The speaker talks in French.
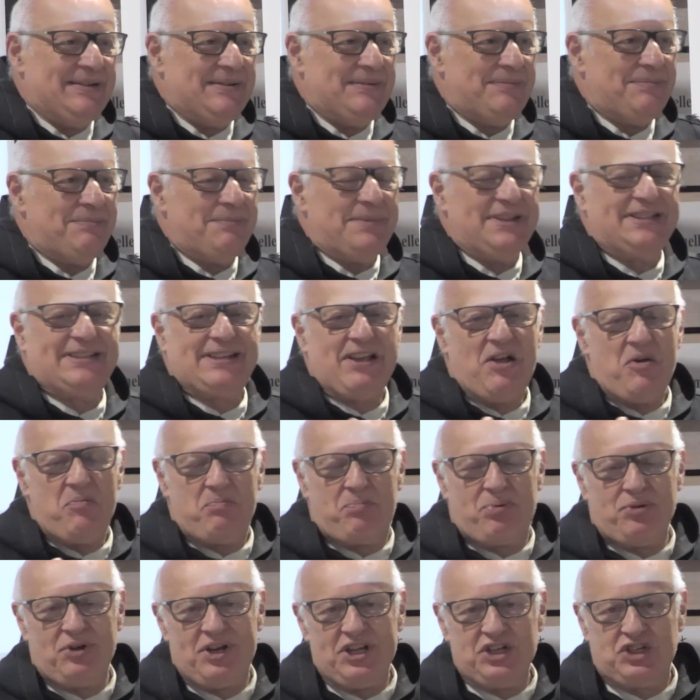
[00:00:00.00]
mais c'est un
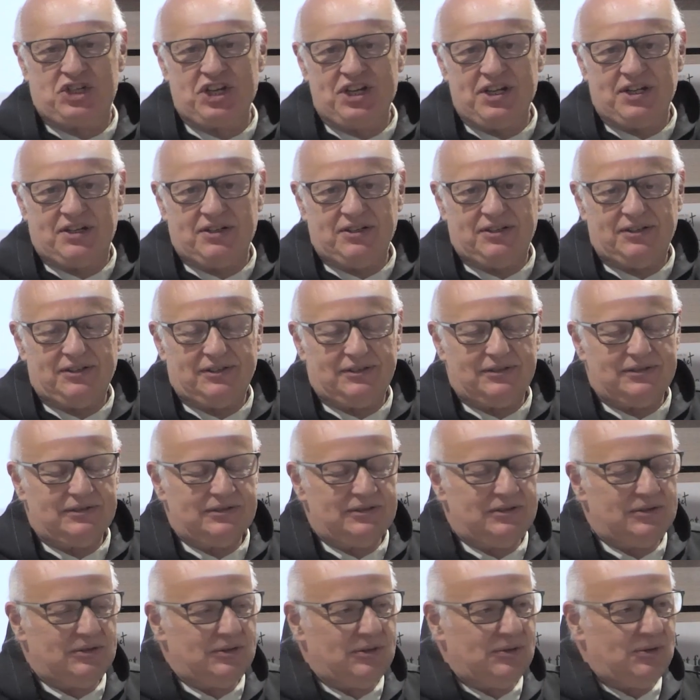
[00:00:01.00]
peu léger.
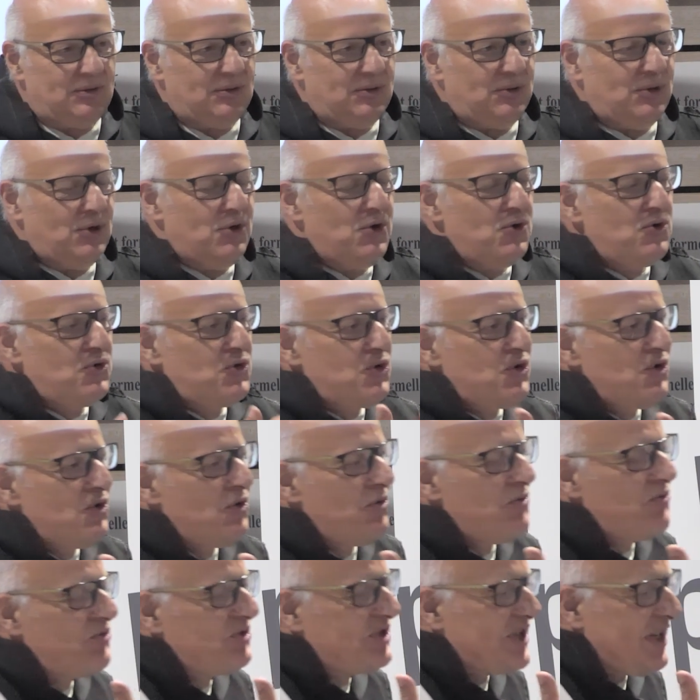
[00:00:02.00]
Le lieu
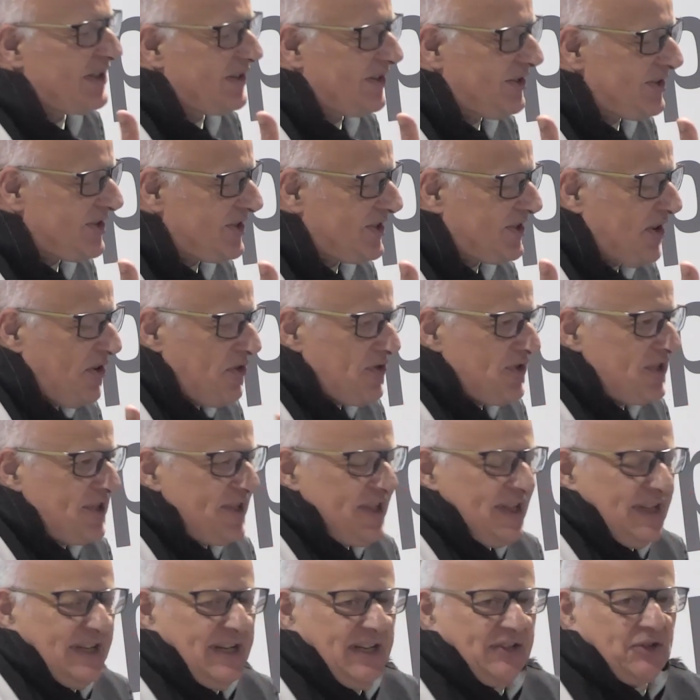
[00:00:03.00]
où vous êtes
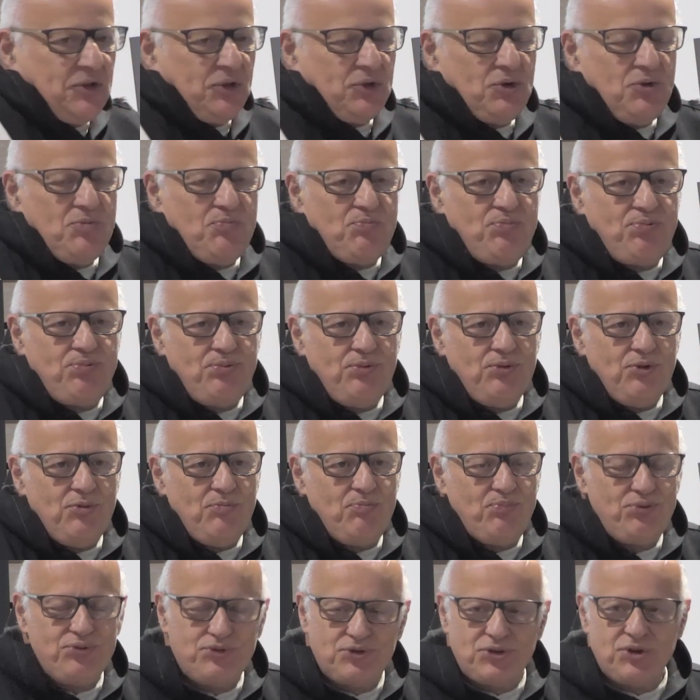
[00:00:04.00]
censé être le,
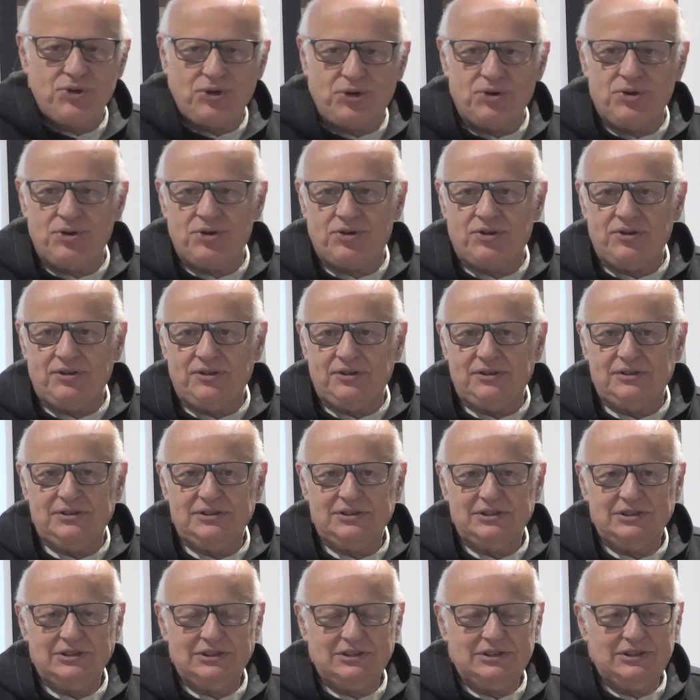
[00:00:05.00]
plus heureux,
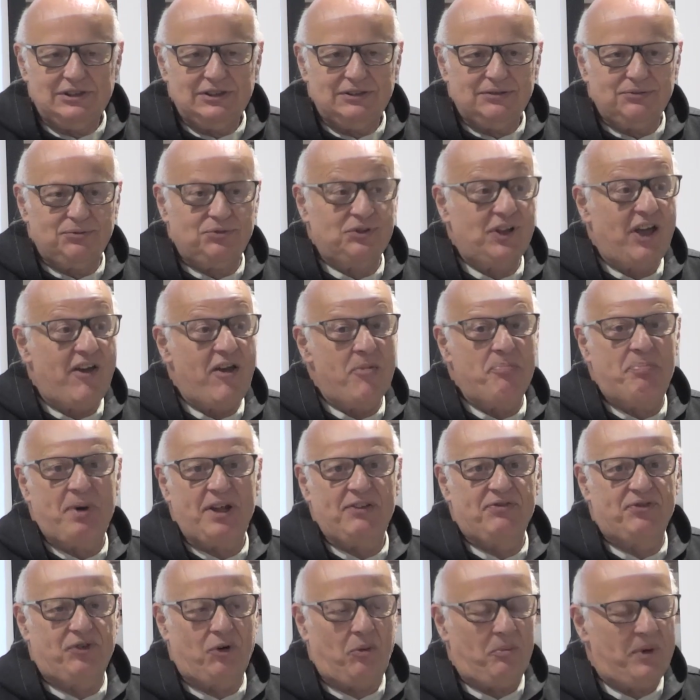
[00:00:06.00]
vous n'avez pas
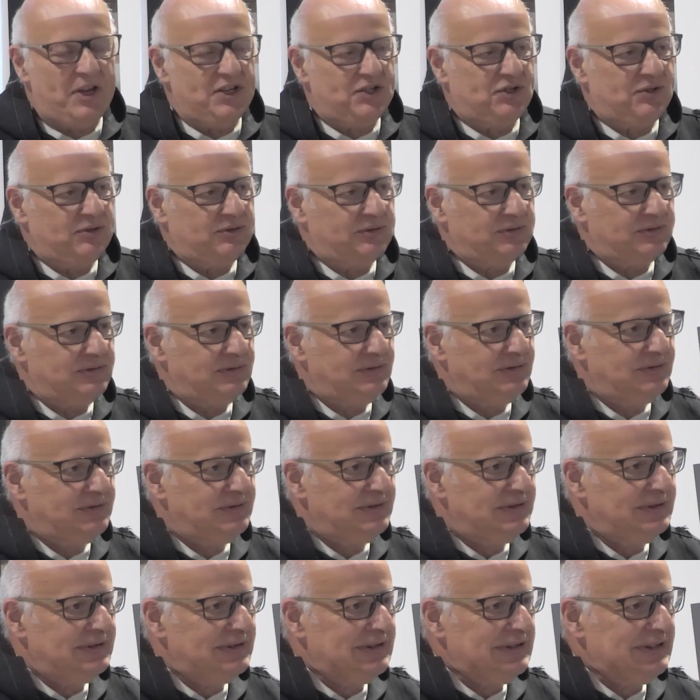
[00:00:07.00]
de formation.
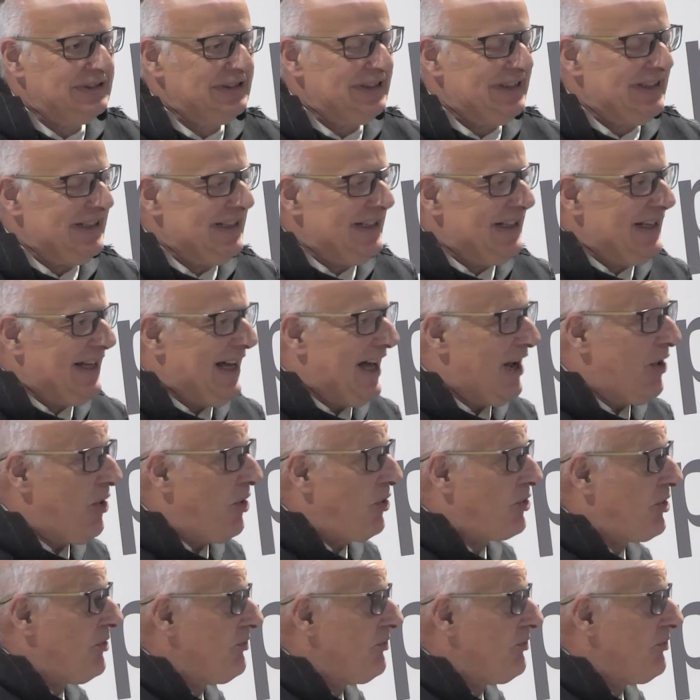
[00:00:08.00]
Alors que